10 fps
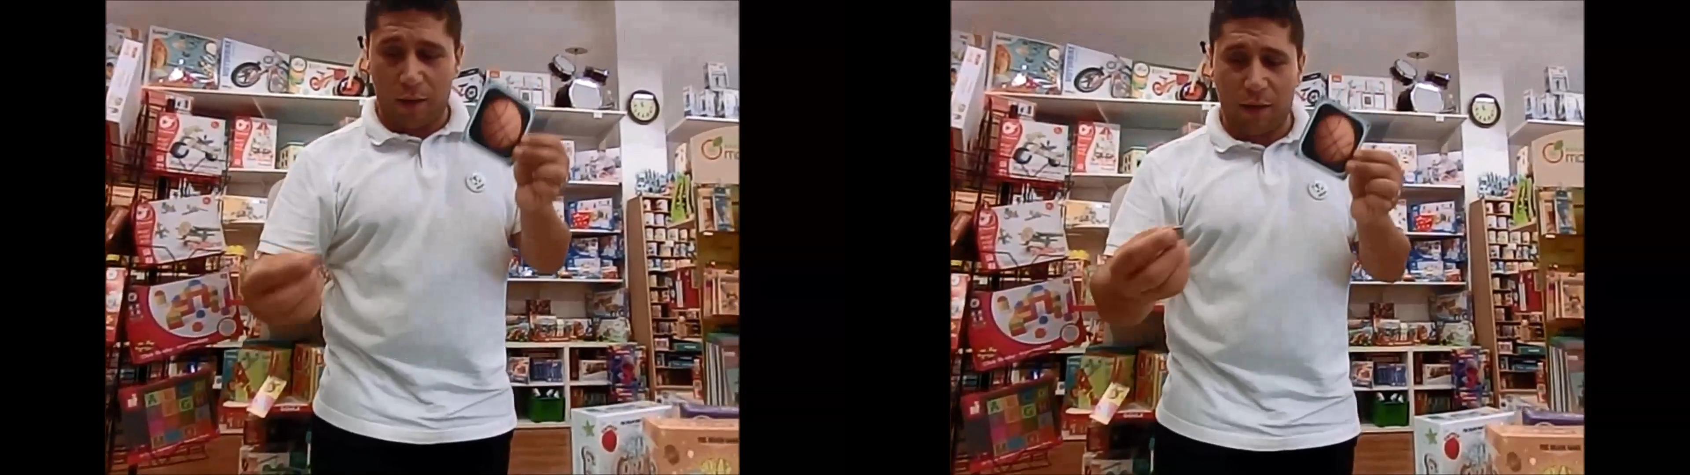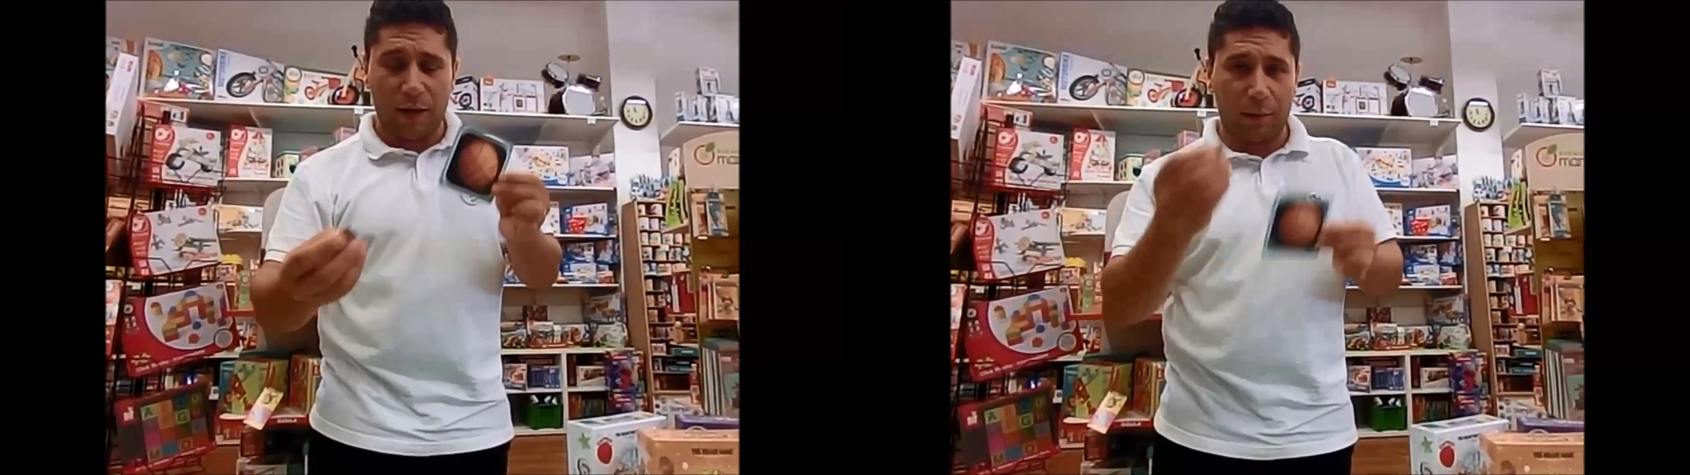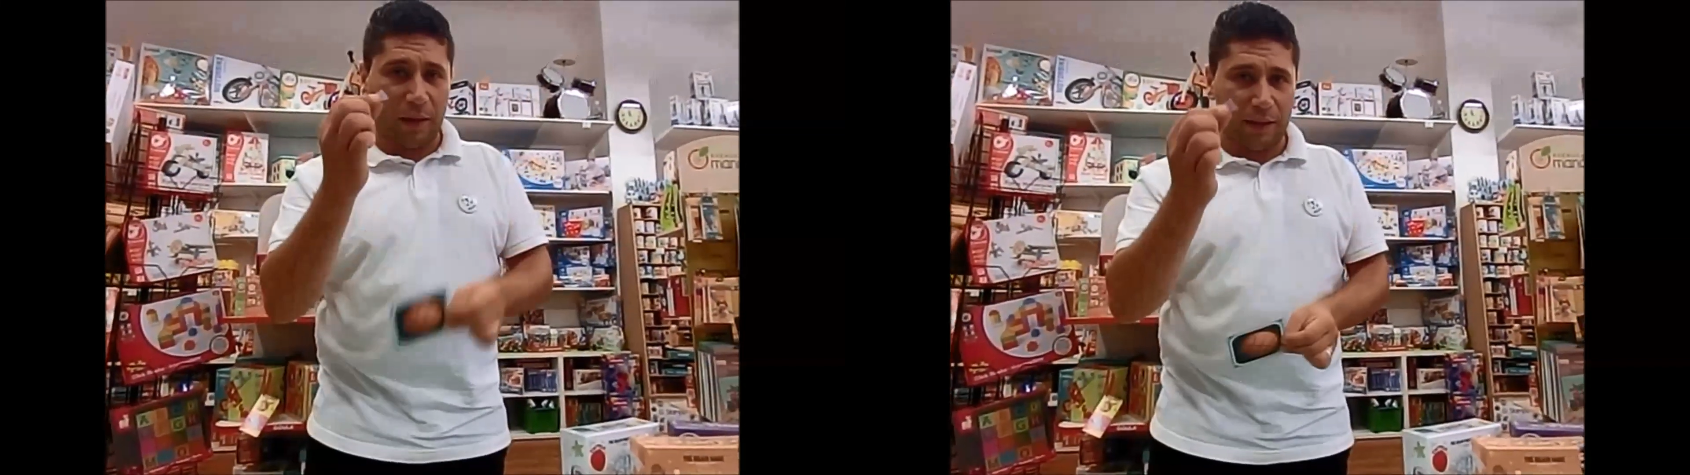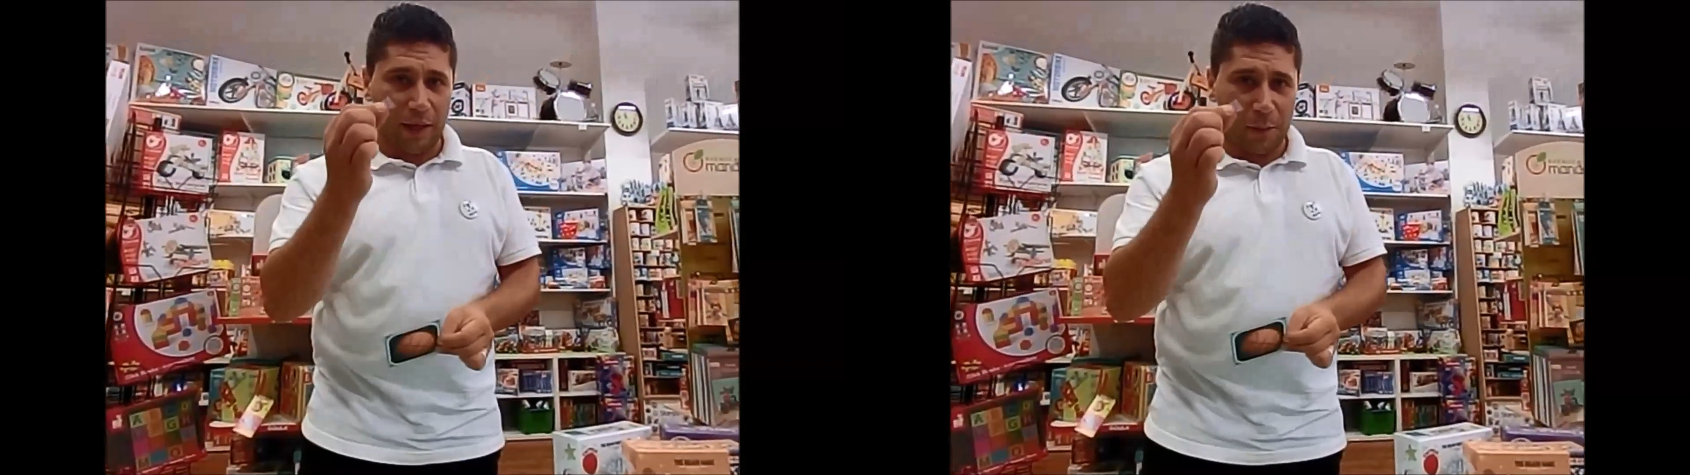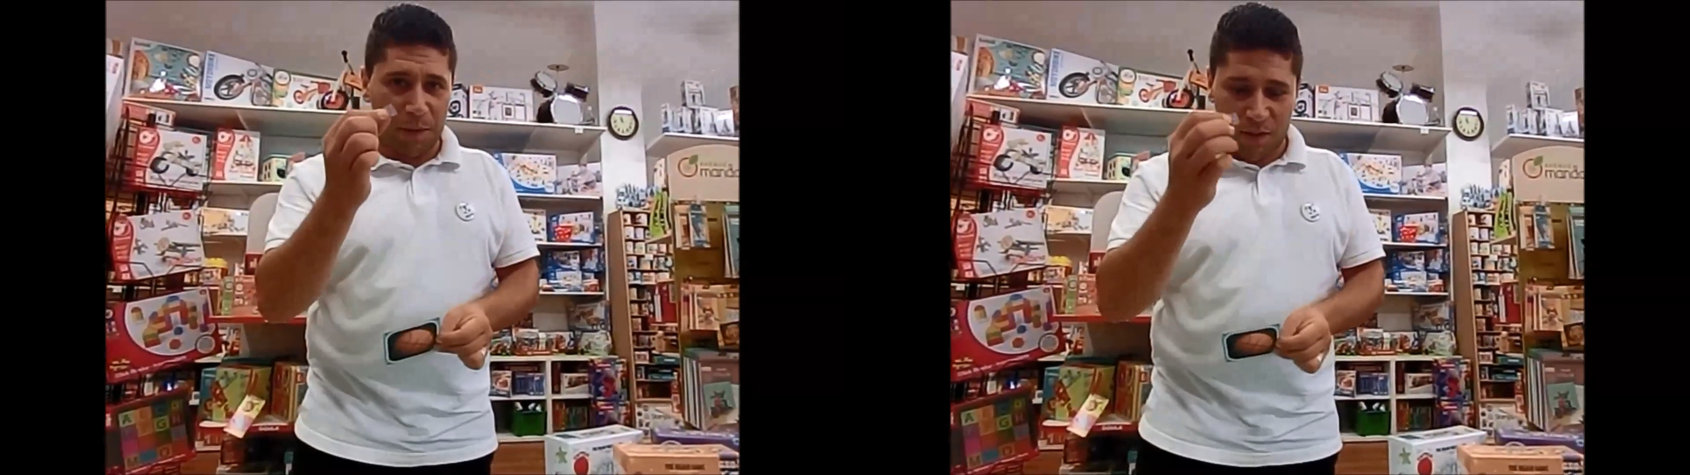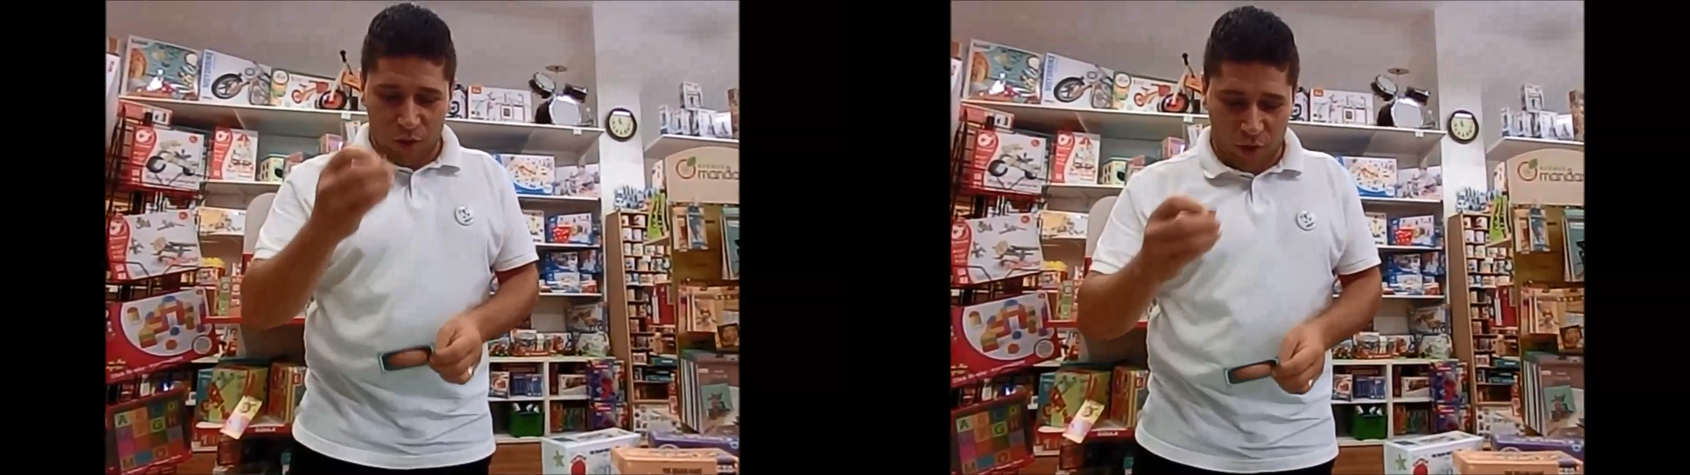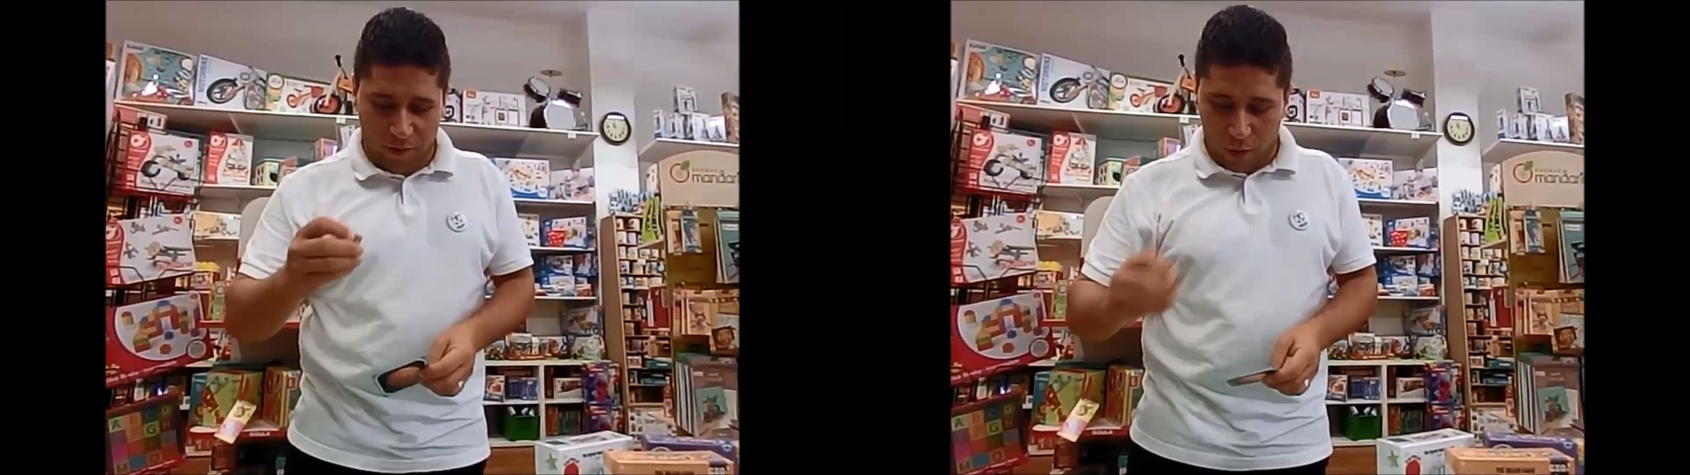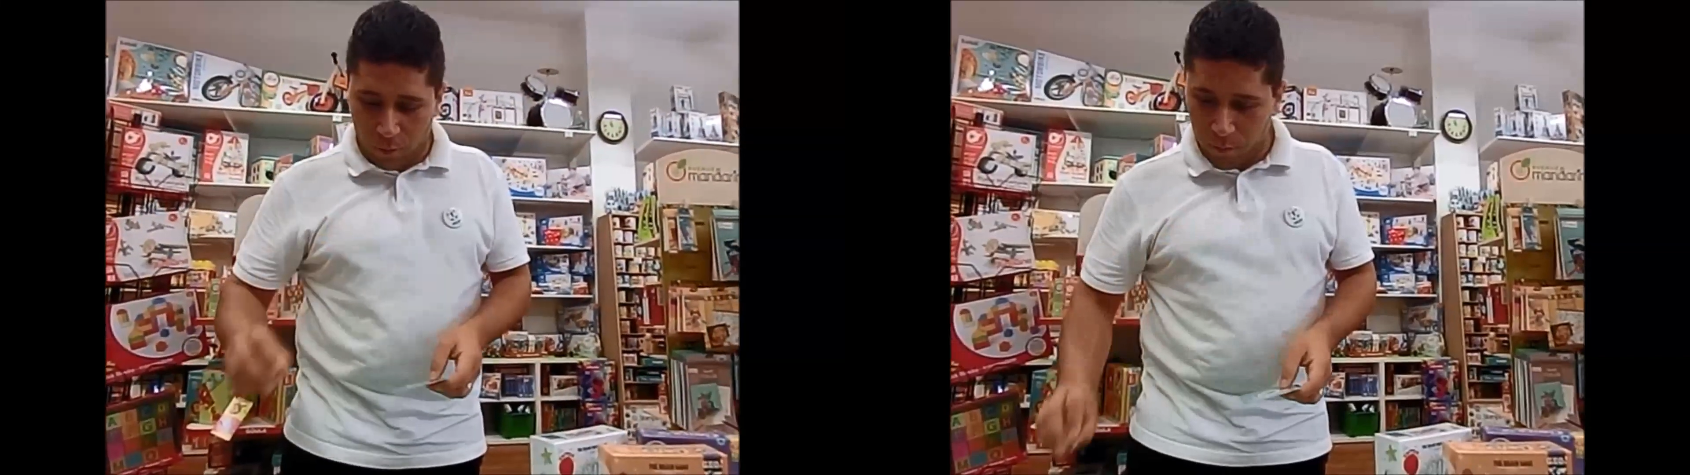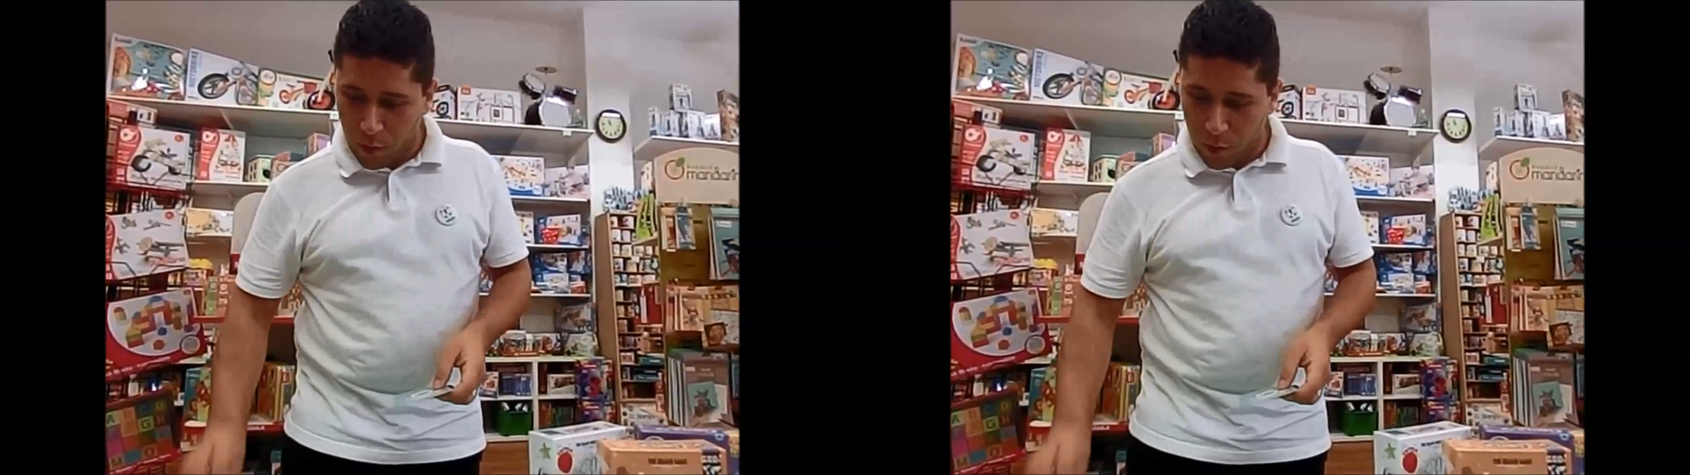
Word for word: direttamente il pezzo di cervello.